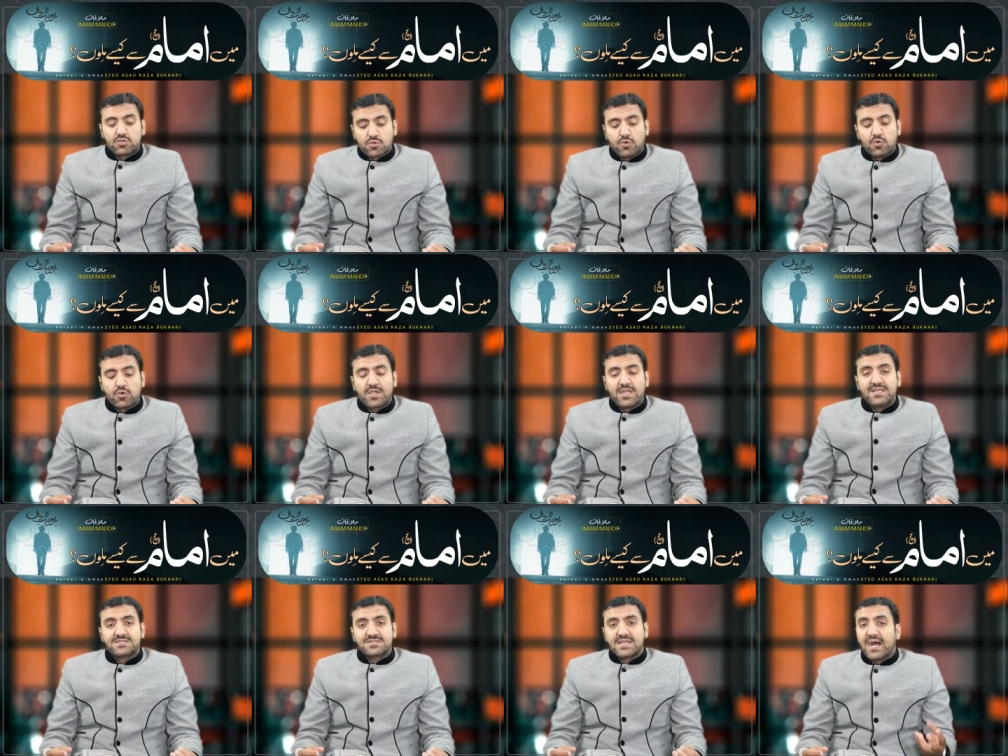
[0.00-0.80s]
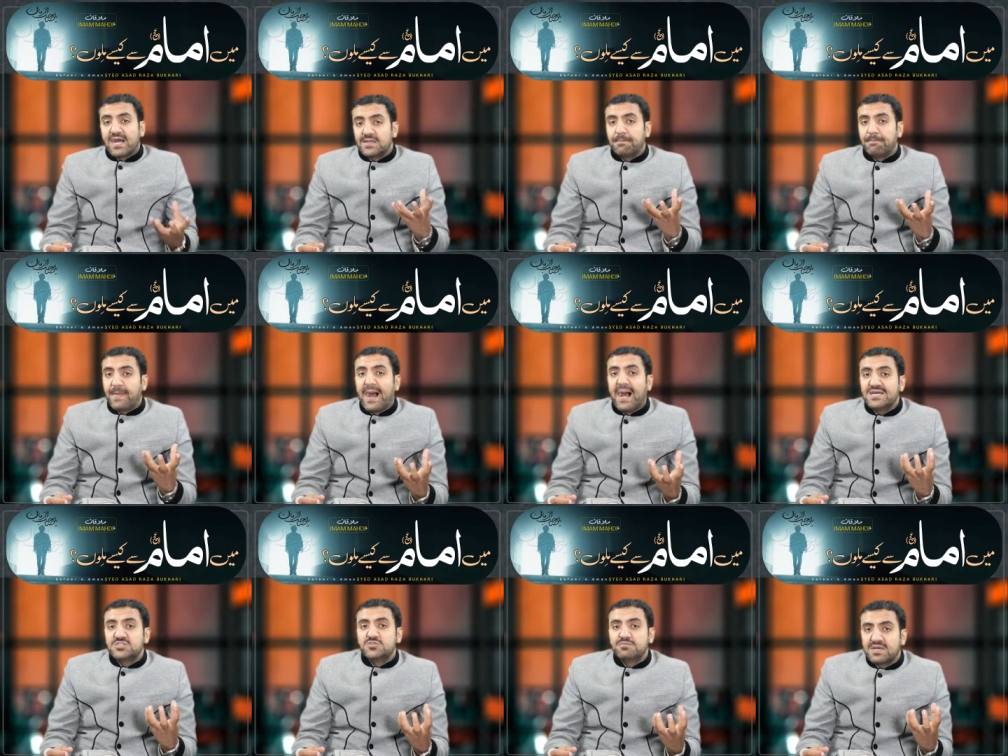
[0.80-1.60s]
तो इंसान
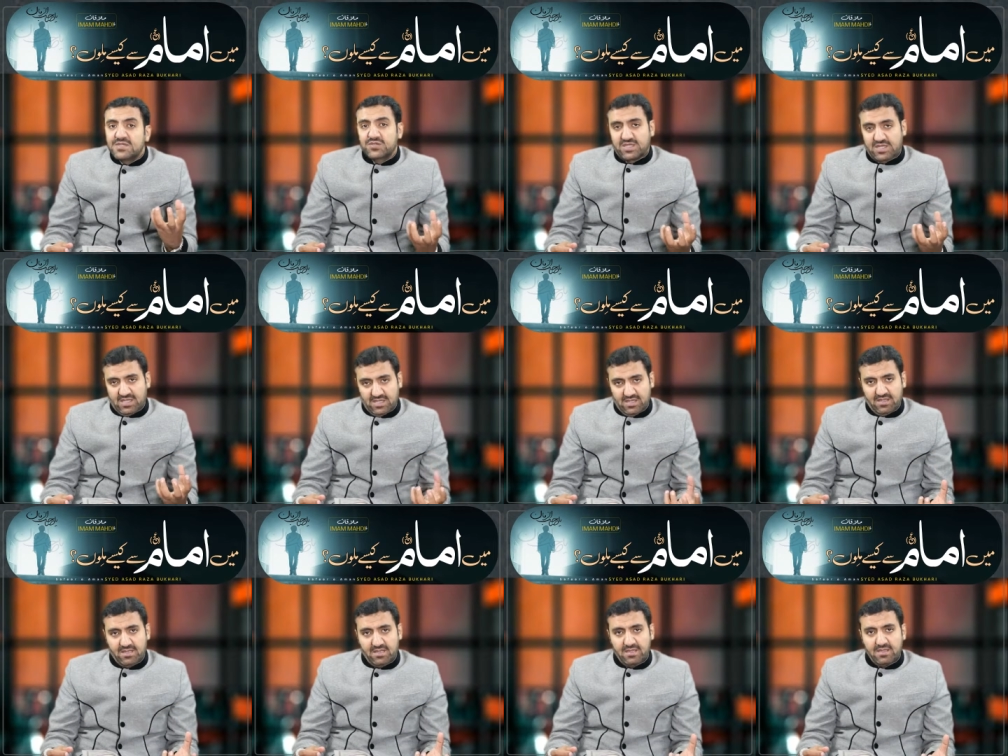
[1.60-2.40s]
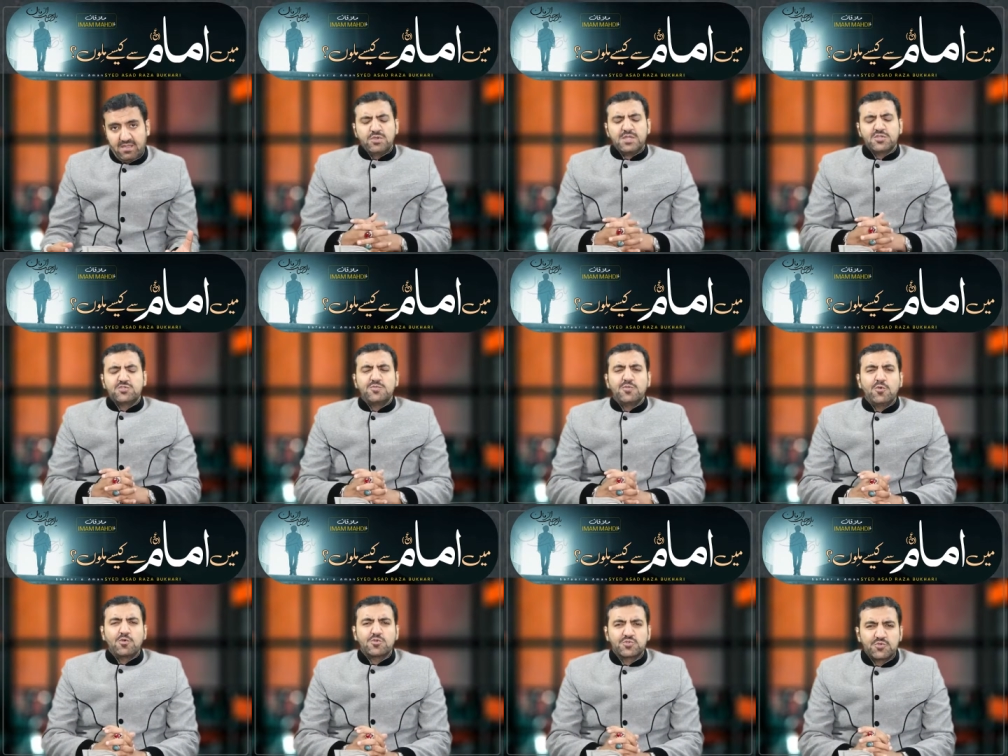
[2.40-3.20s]
बाज़मत है उनके
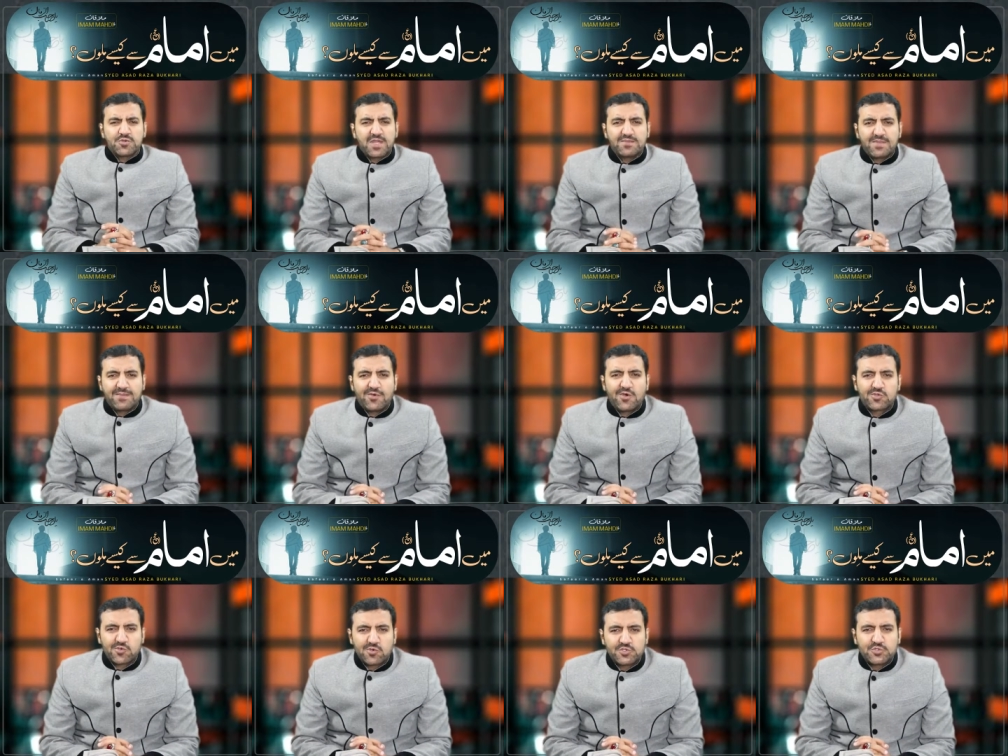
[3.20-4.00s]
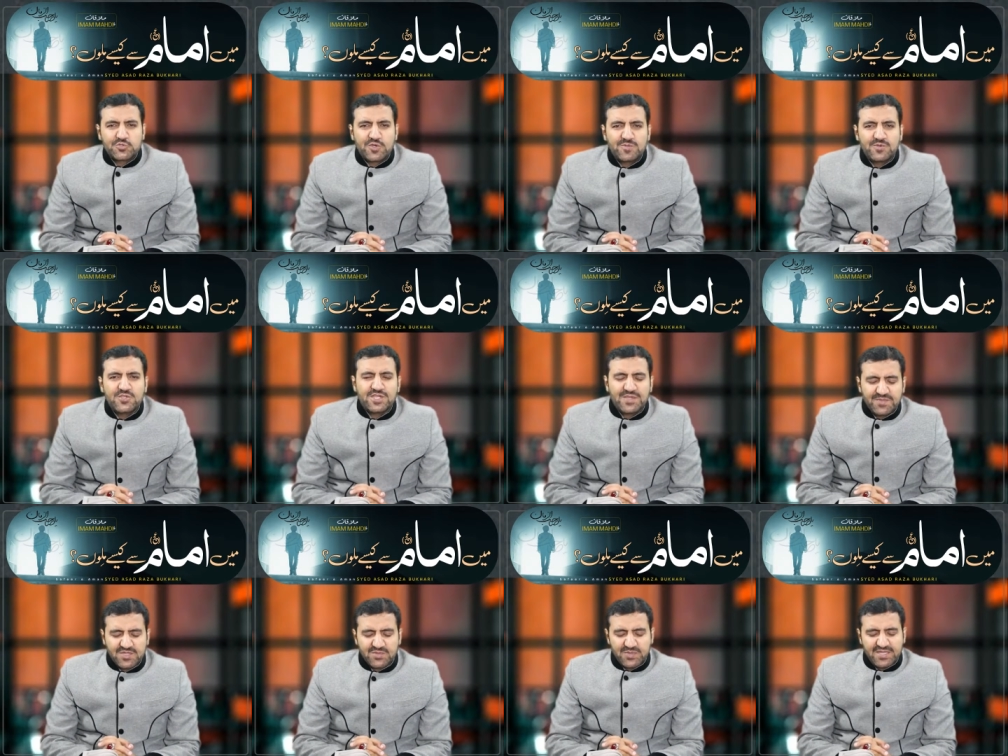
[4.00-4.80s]
जुमलों को सुन के मैं बहुत खुश हुआ मुझे
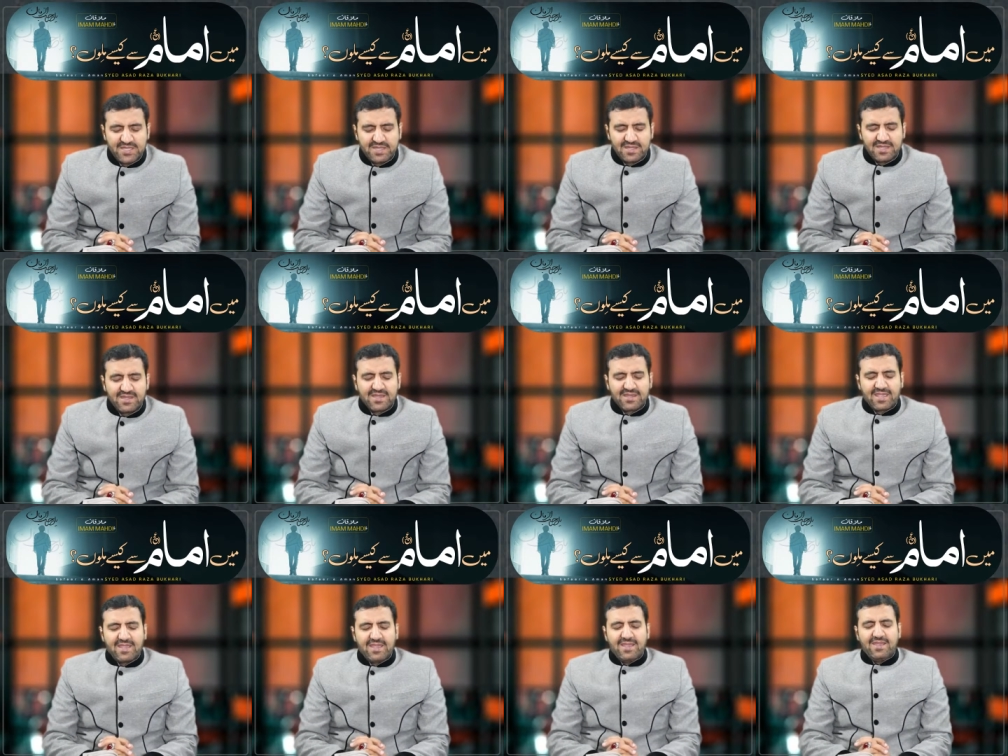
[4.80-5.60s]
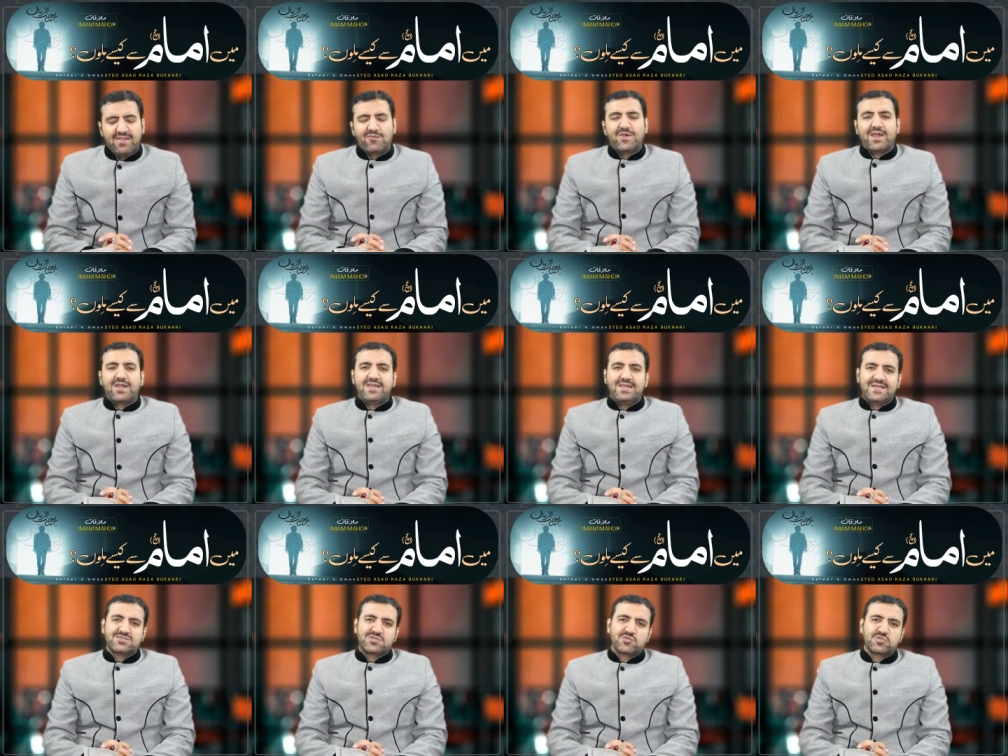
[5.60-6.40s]
हिम्मत मिली कि वाकई
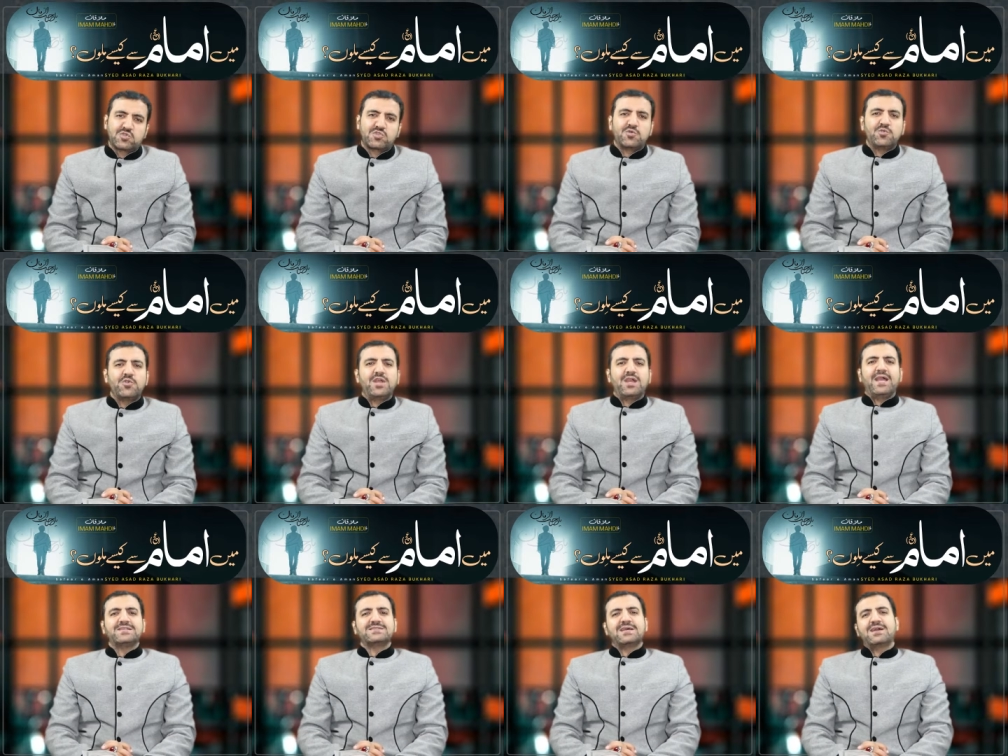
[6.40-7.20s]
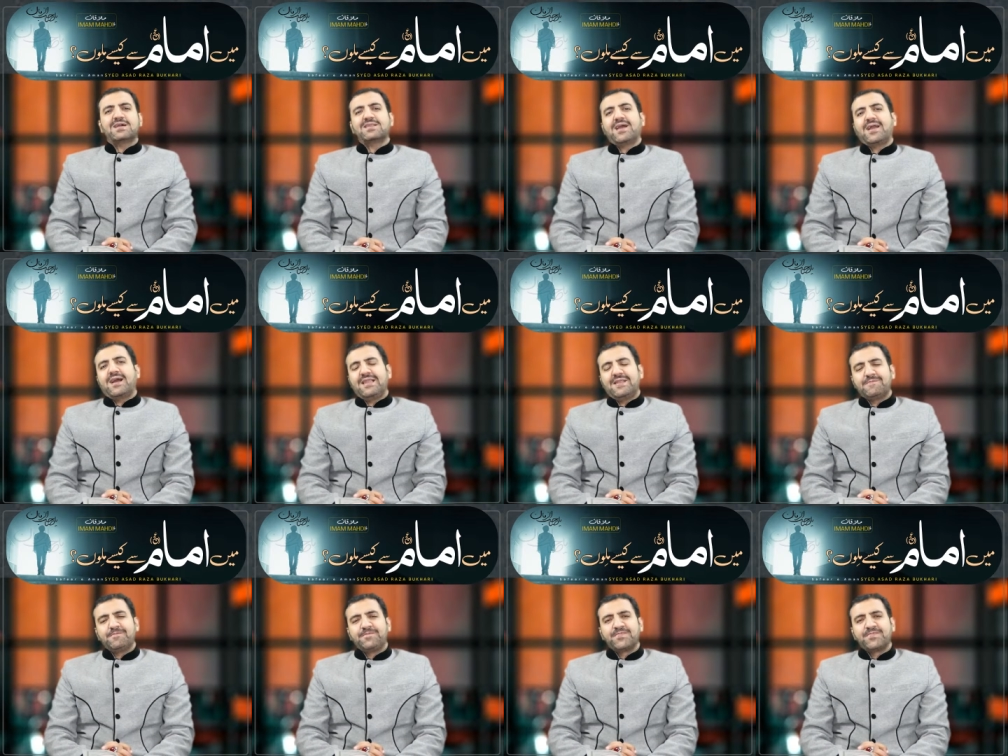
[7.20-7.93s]
ऐसा हो सकता है तो उन्होंने कहा ऐसा करना कल